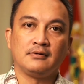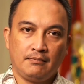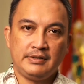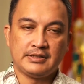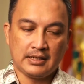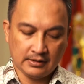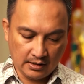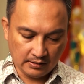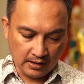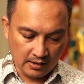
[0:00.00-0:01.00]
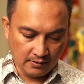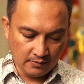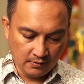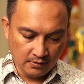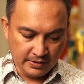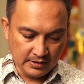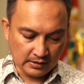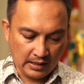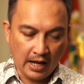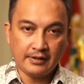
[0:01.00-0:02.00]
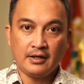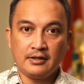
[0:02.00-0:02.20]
bicara tentang penyertaannya